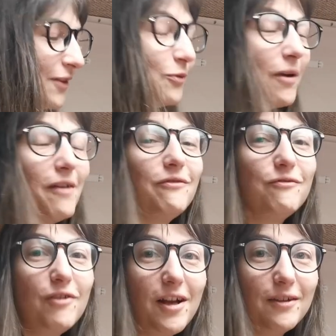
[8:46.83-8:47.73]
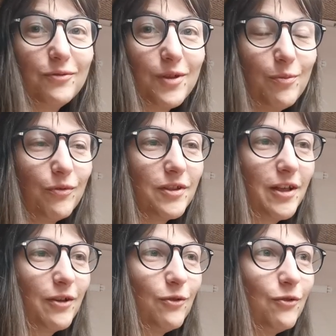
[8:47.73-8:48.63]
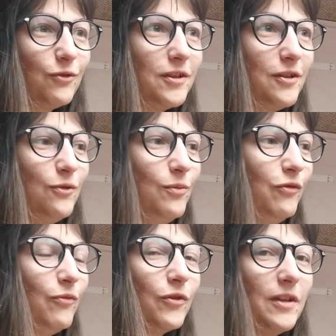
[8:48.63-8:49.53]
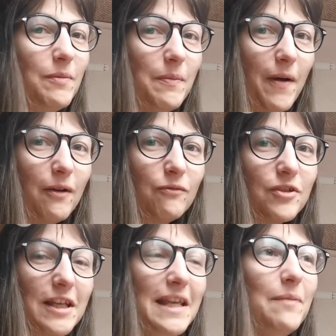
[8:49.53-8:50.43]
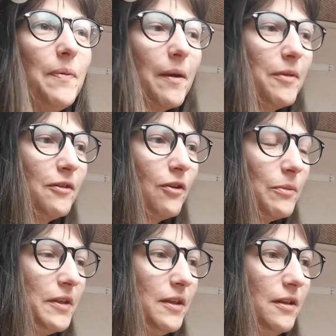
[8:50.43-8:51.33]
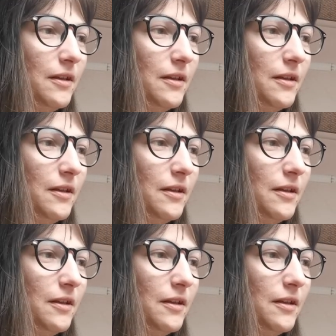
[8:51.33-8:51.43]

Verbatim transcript: Donc bref, voilà, tout ça pour dire que c'était ni mouvementé, mais par contre j'ai hyper bien dormi.